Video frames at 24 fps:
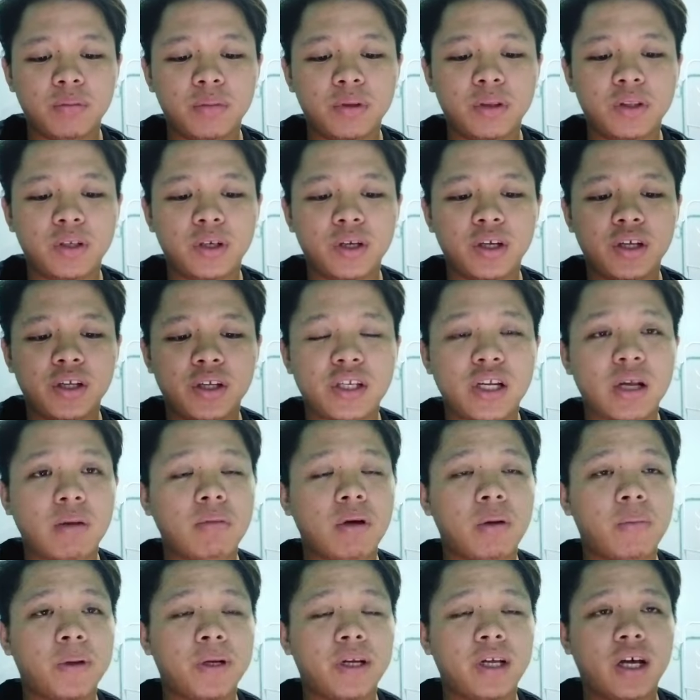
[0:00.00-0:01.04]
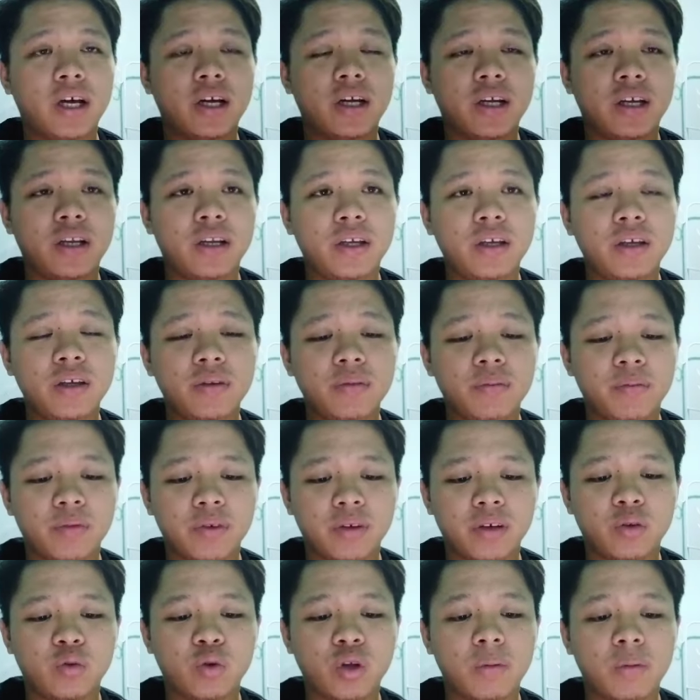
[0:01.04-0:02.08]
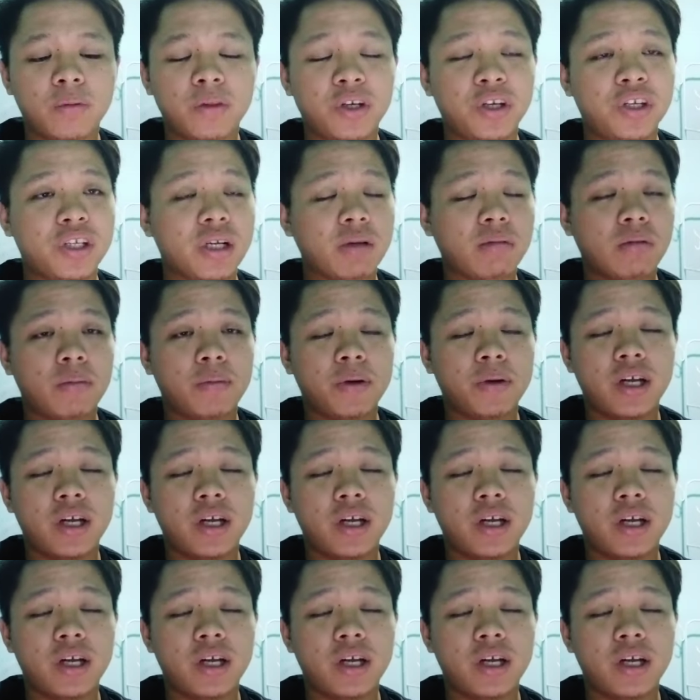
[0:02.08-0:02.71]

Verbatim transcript: Menteri Sabah pada hari ini, Ketua Menteri Sabah